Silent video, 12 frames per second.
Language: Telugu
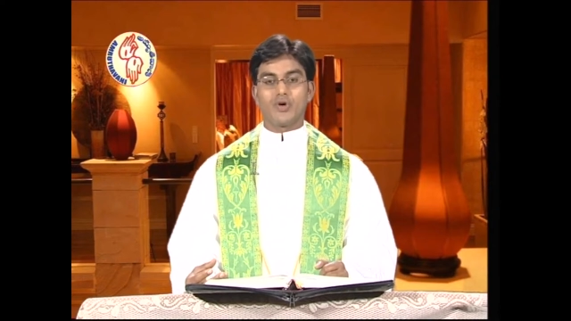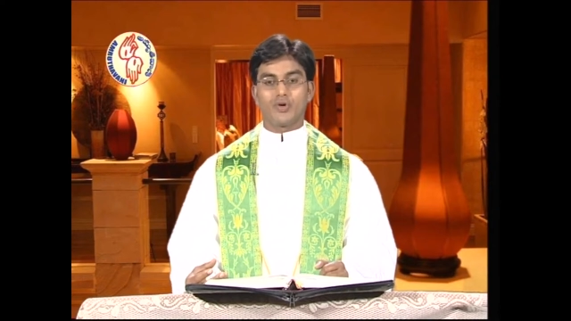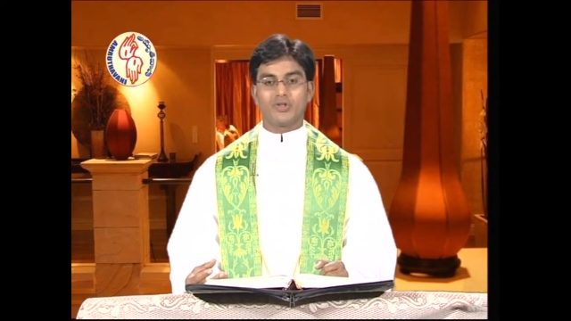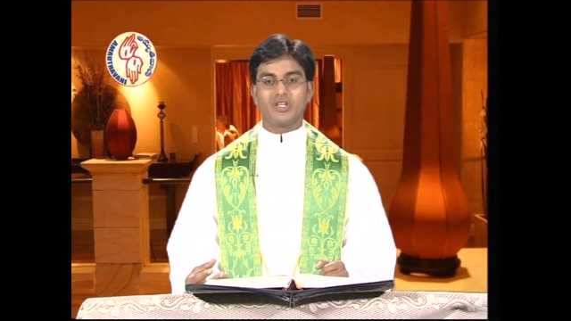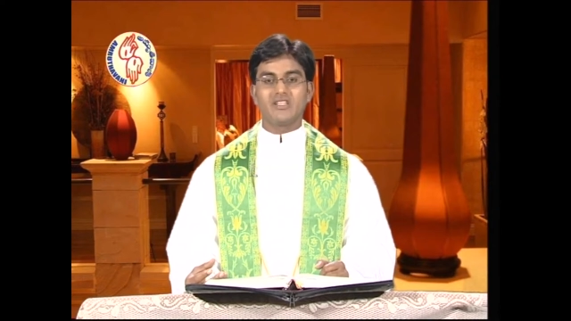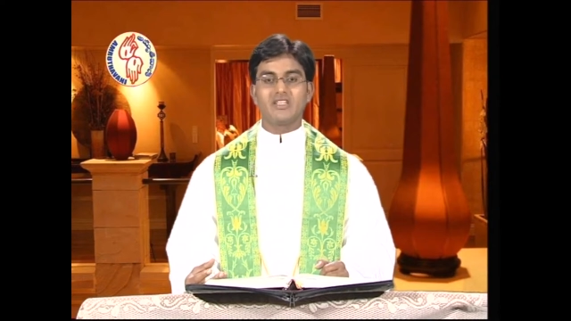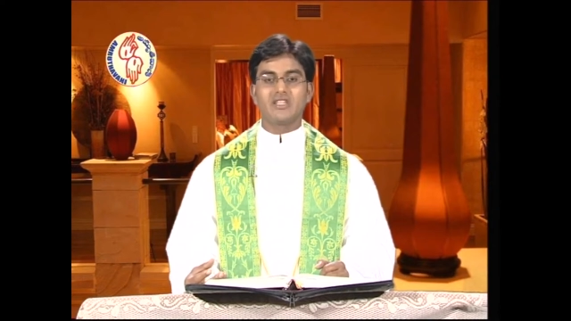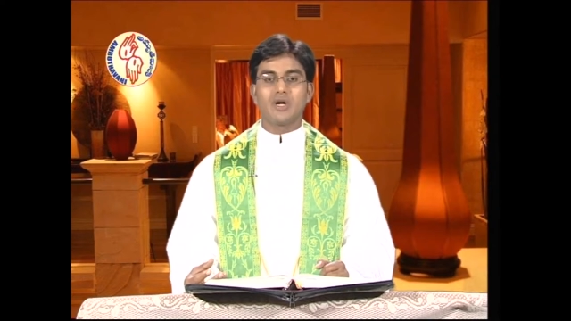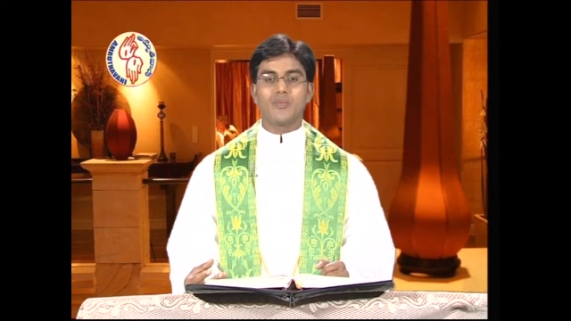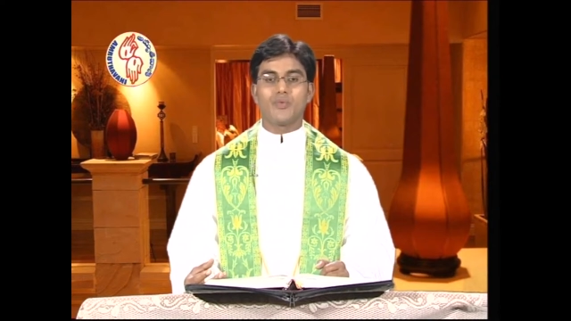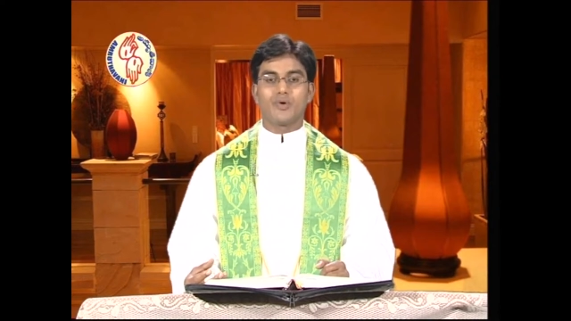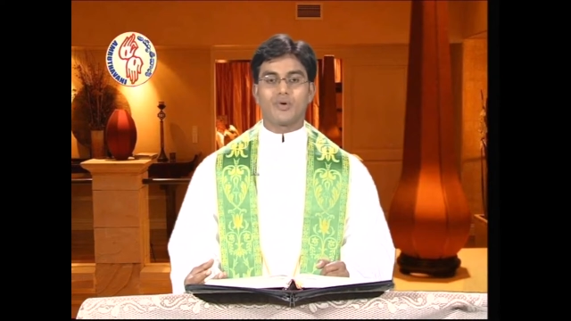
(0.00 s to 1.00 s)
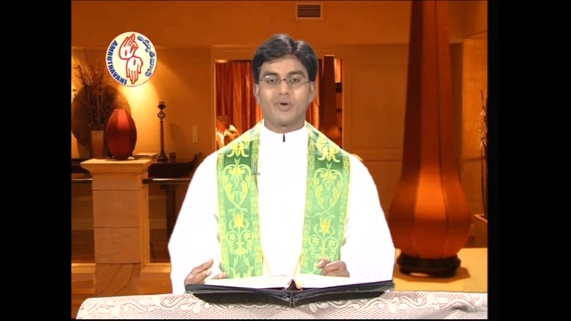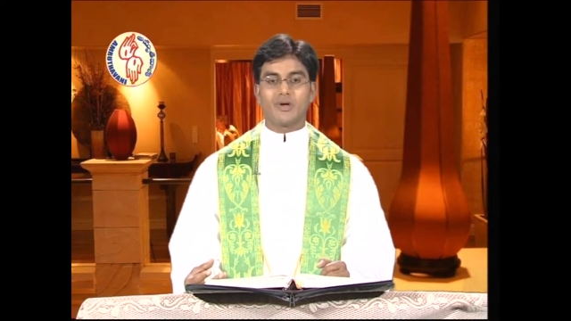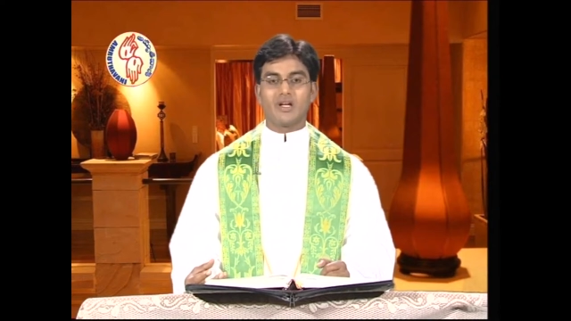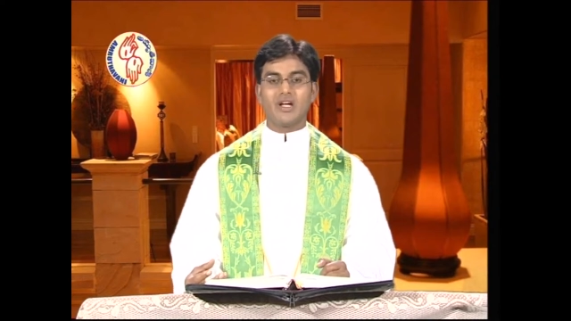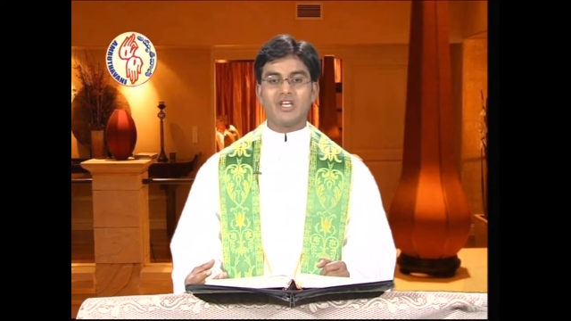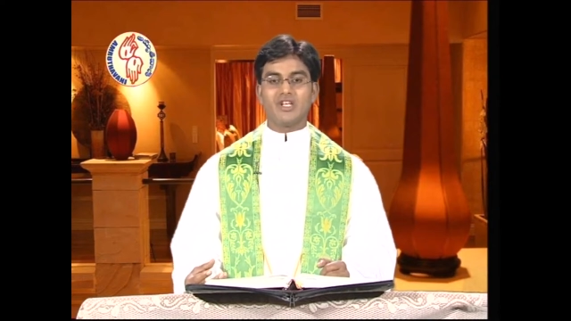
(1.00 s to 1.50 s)

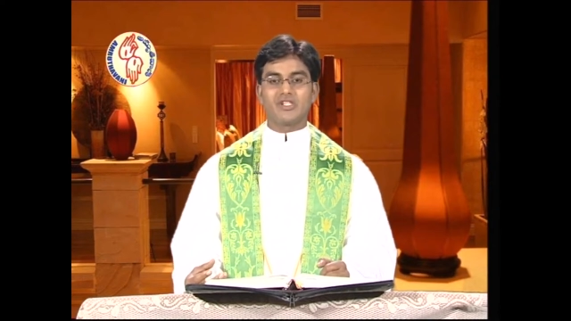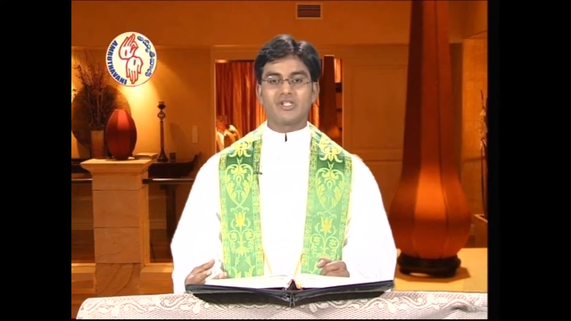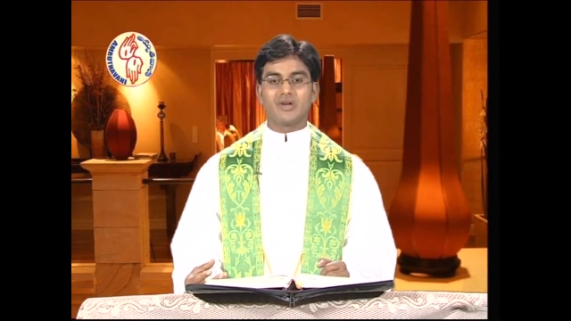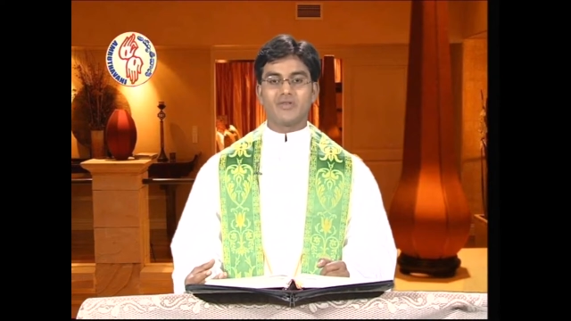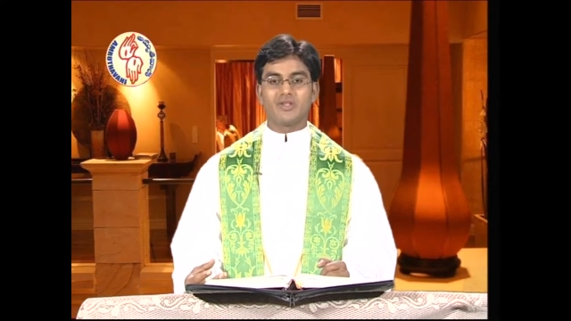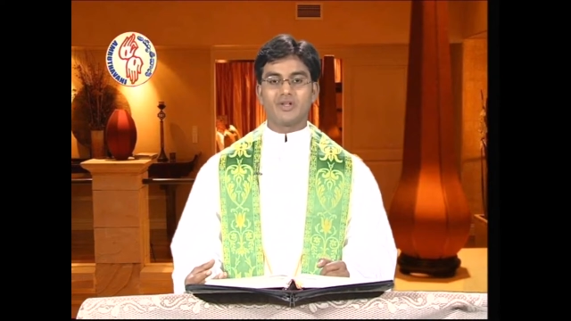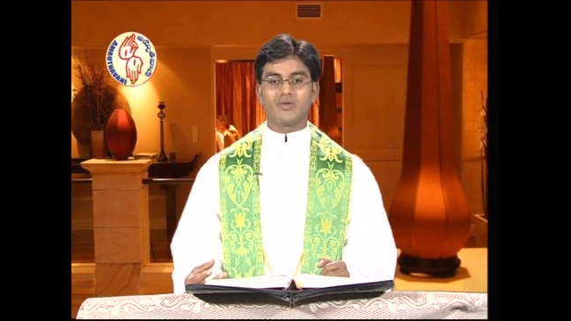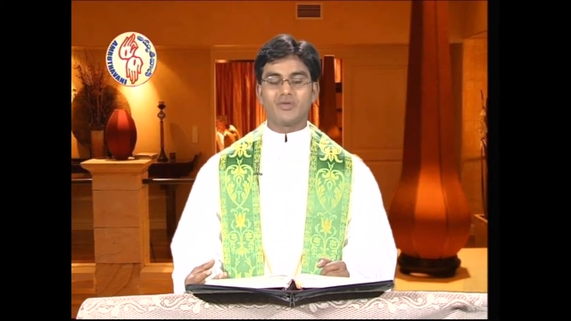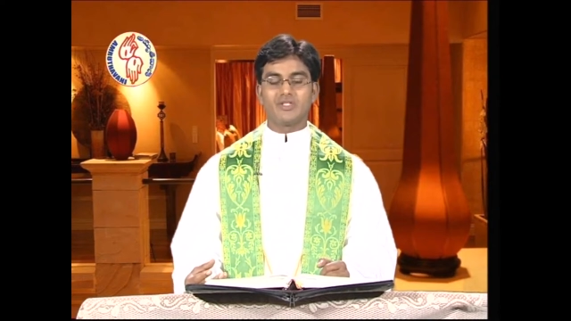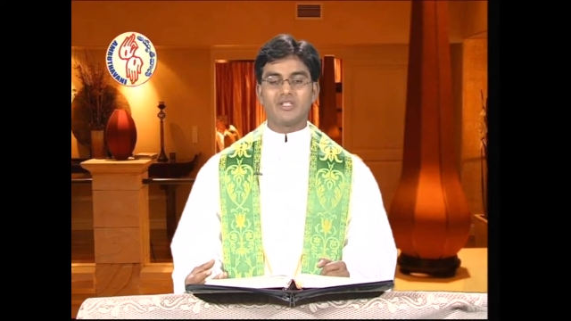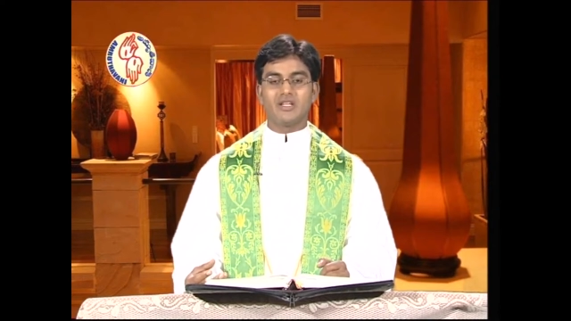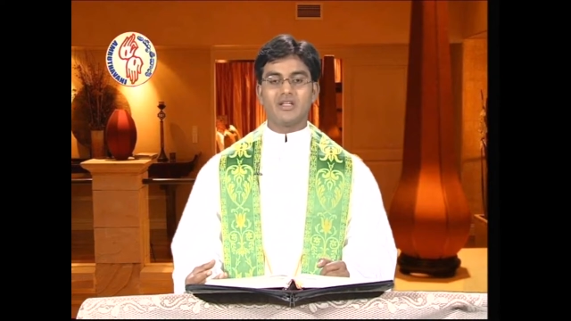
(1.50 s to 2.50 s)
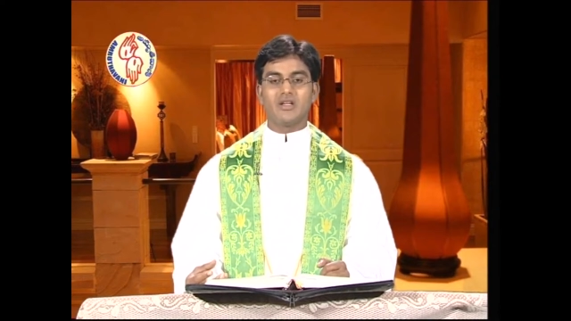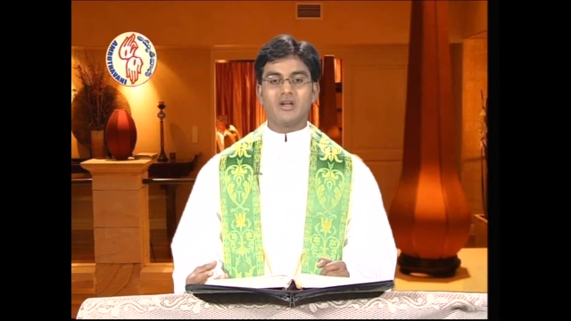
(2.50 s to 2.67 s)
కృతజ్ఞతాపూర్వకంగా ఎలీషా వద్దకు వచ్చి